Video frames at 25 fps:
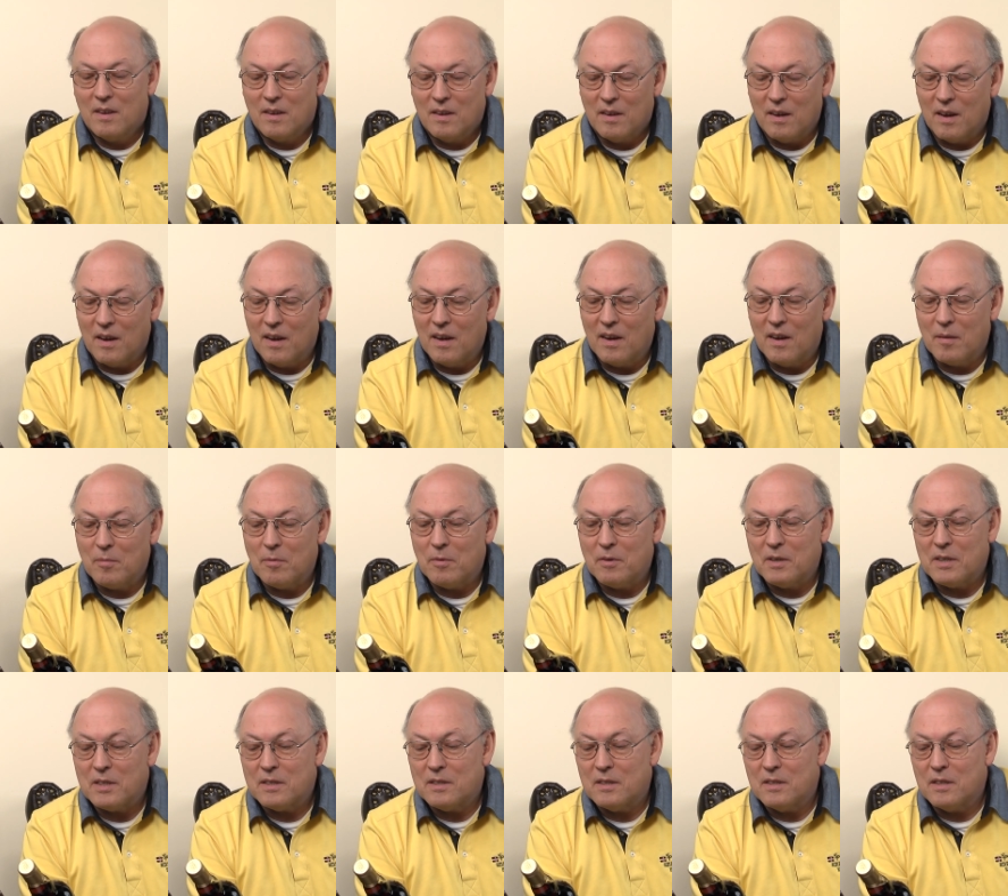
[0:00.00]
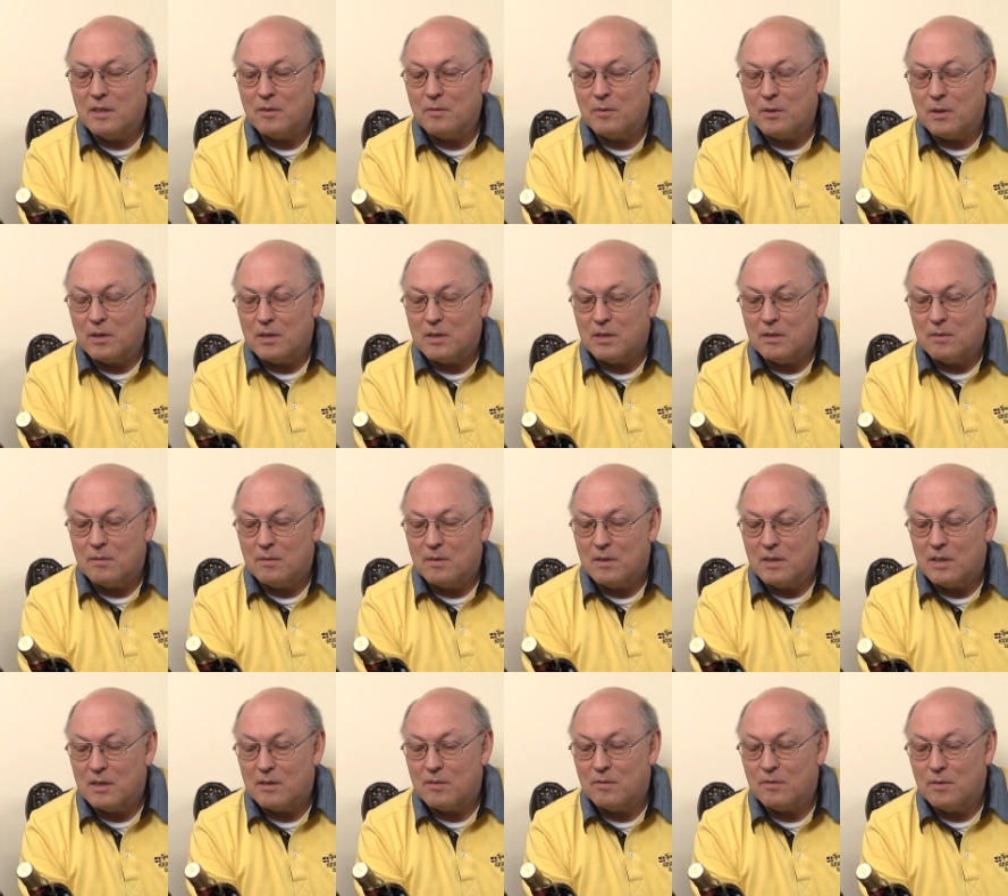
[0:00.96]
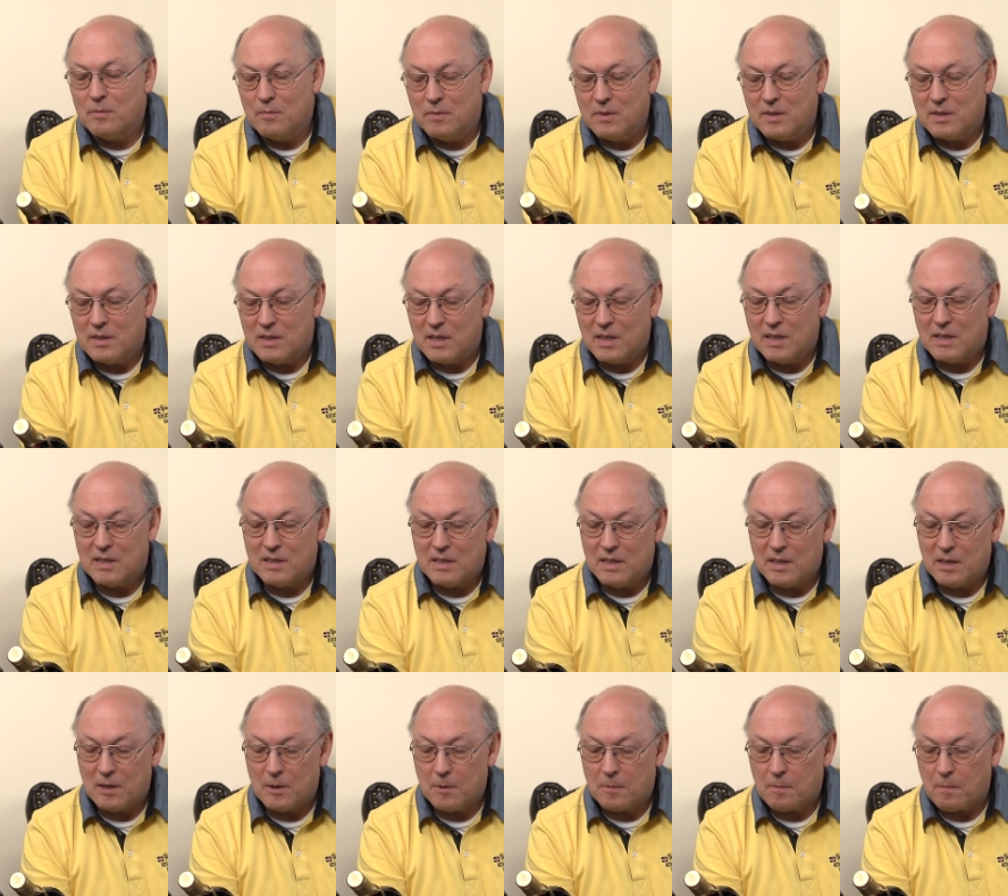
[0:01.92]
Ja, aber wir sind nicht von 1965.